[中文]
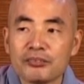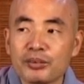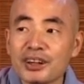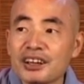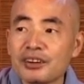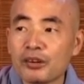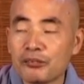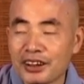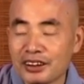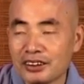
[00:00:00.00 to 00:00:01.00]
不利于我
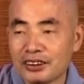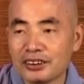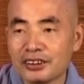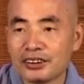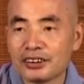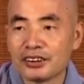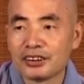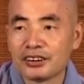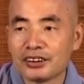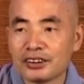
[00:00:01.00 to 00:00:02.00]
们
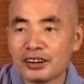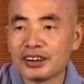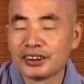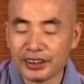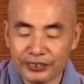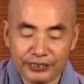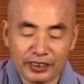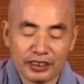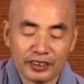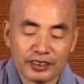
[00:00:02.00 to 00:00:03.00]
的解
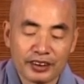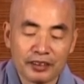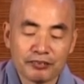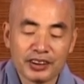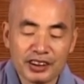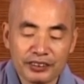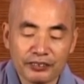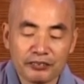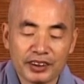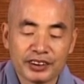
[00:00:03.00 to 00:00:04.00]
脱，不利于
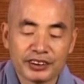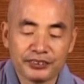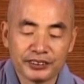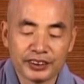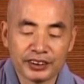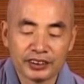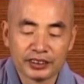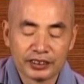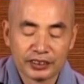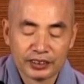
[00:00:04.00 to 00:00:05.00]
我们的修行，